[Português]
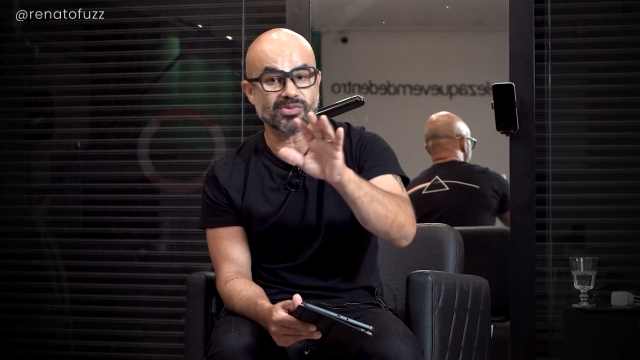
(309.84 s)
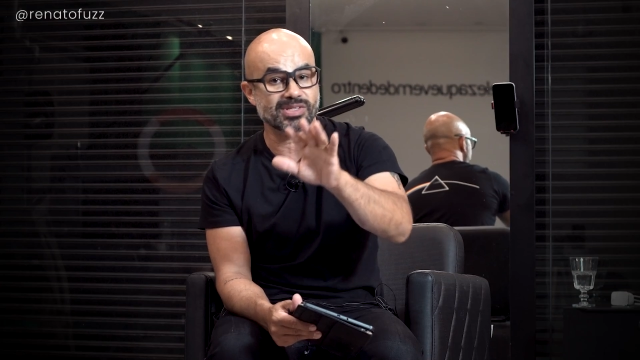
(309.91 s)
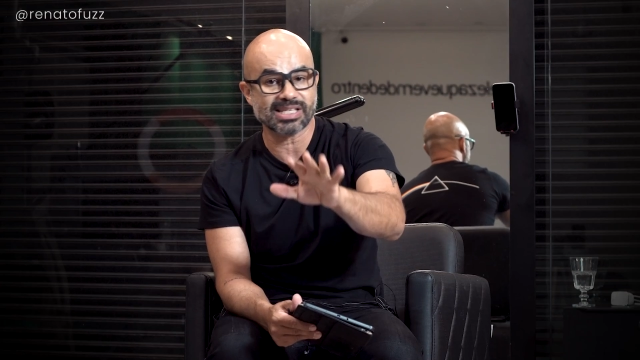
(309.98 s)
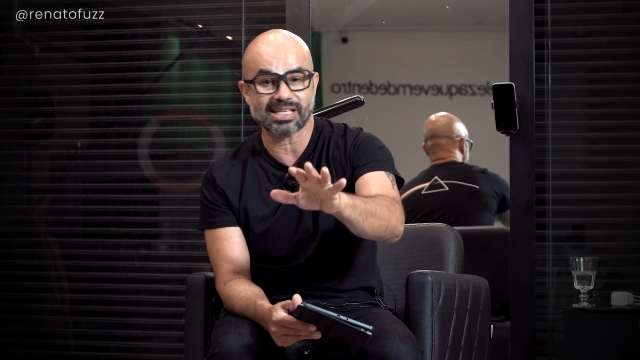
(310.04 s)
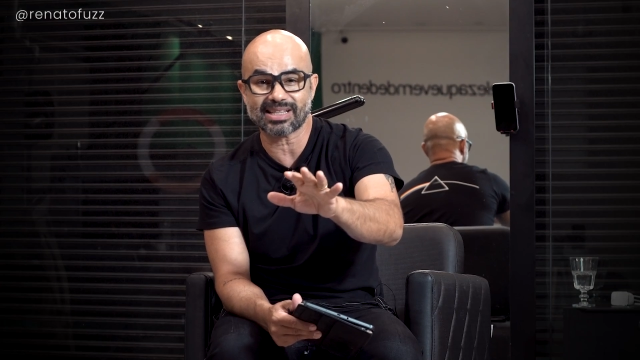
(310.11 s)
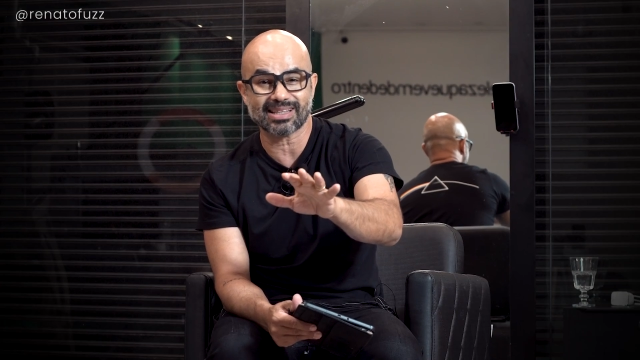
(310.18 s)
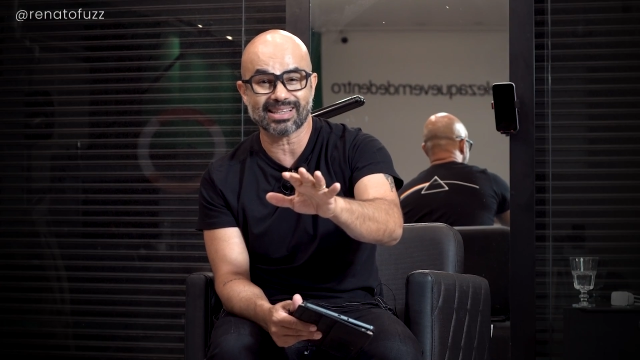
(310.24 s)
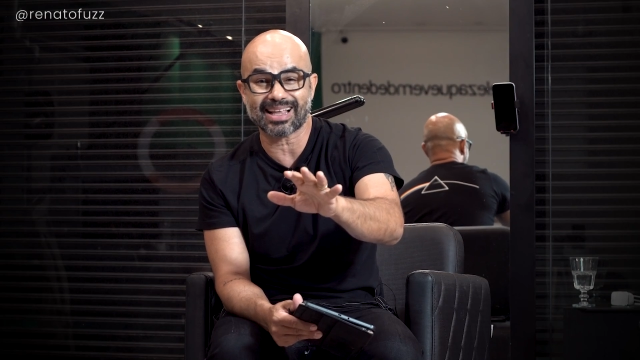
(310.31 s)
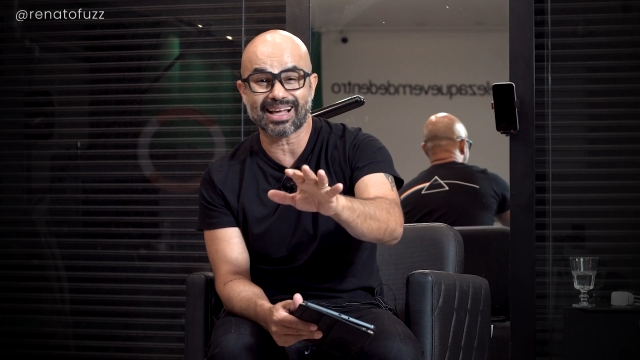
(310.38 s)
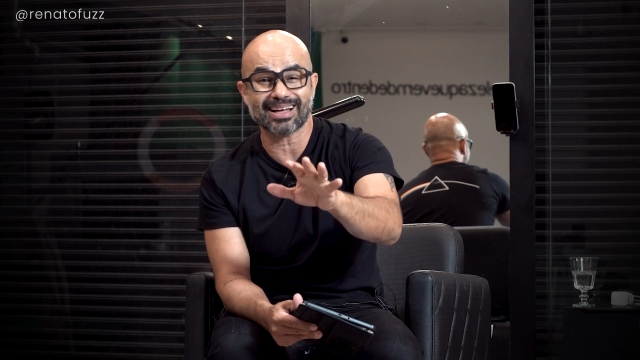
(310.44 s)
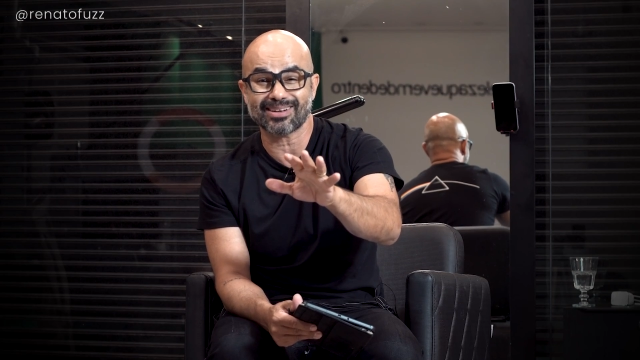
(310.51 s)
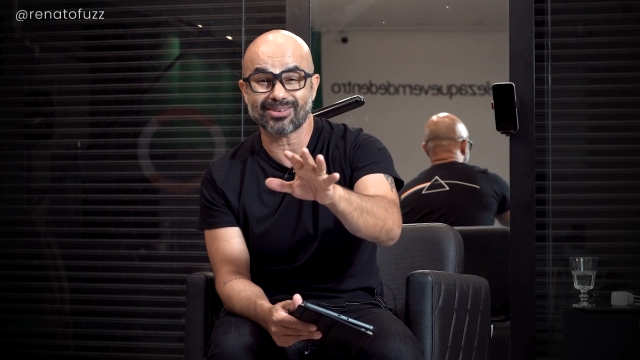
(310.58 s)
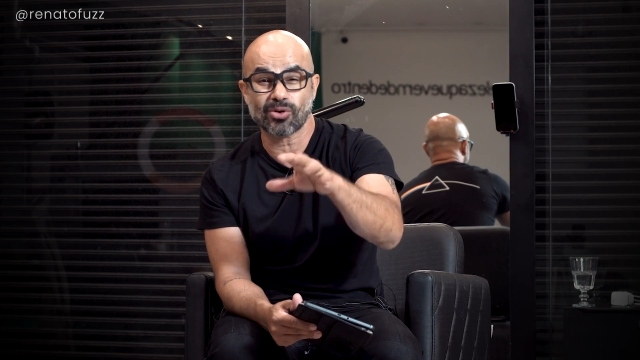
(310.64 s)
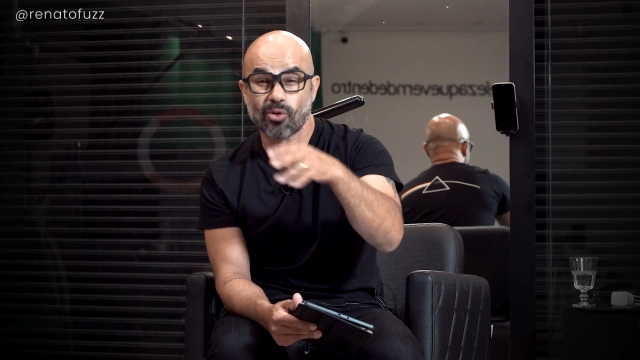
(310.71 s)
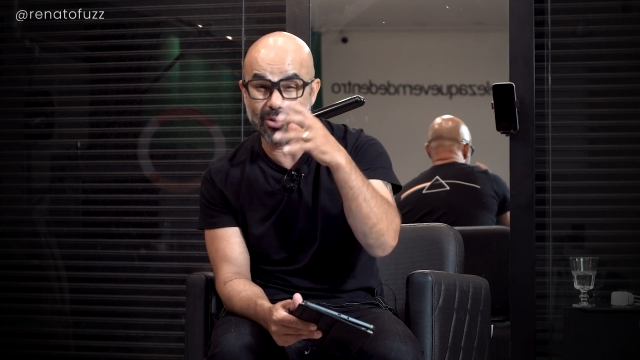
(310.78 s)
se você
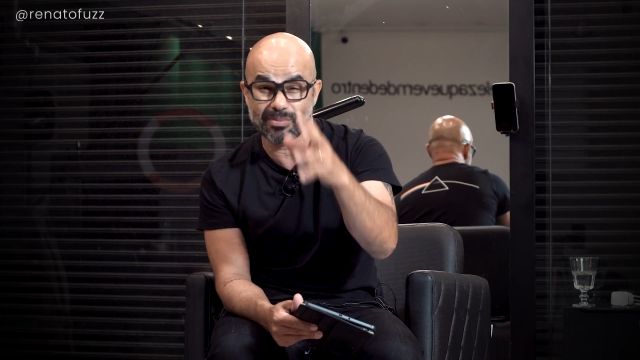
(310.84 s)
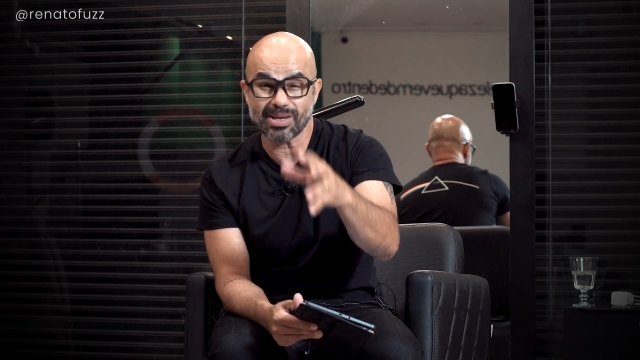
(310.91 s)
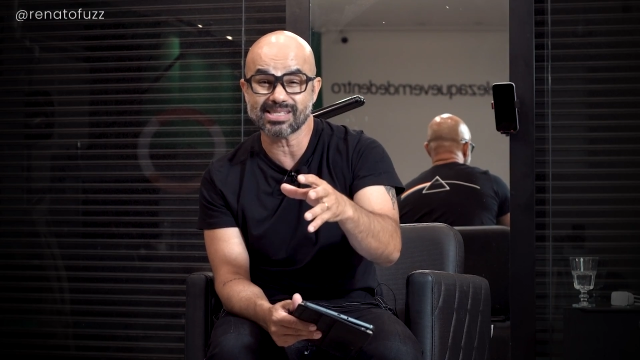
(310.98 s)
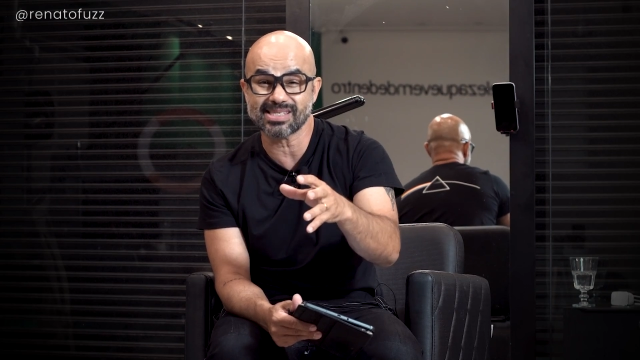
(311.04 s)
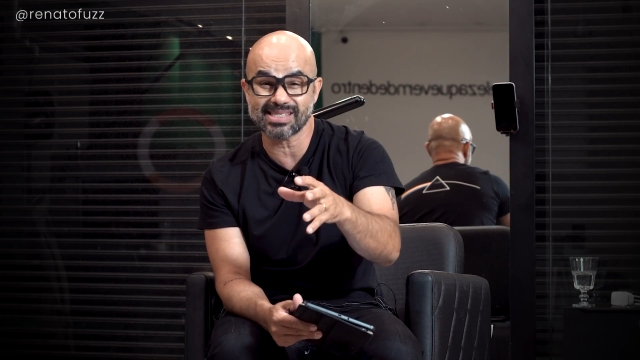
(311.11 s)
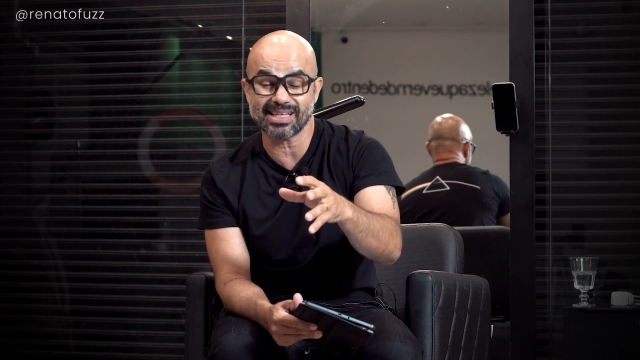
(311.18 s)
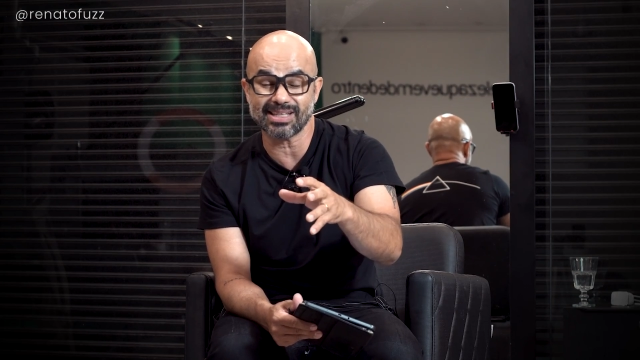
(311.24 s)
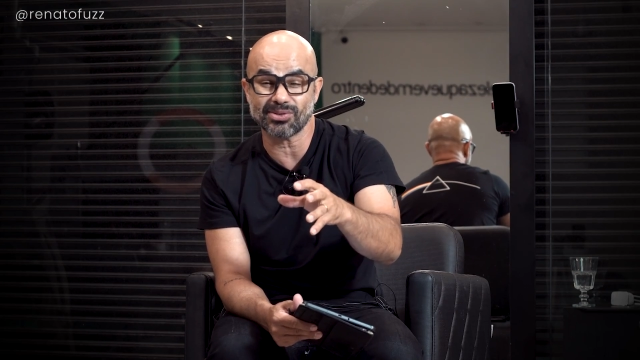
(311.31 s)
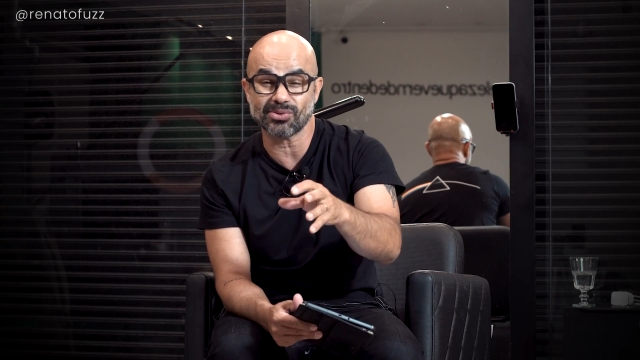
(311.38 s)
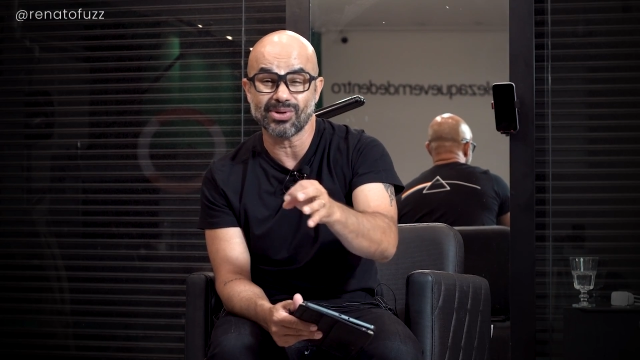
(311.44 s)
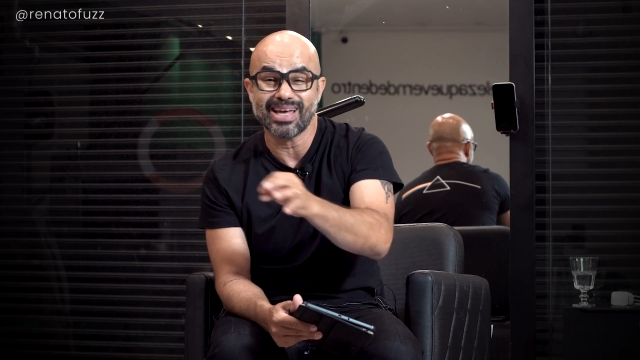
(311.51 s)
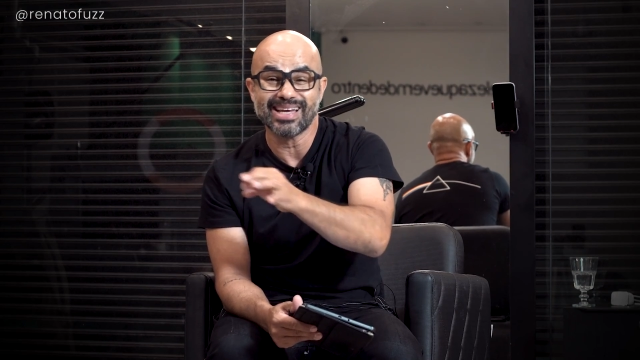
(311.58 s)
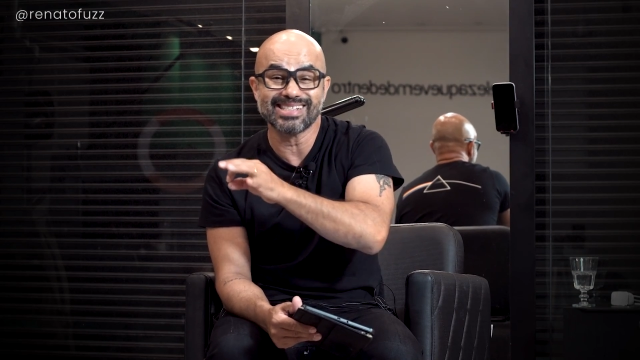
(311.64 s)
está começando,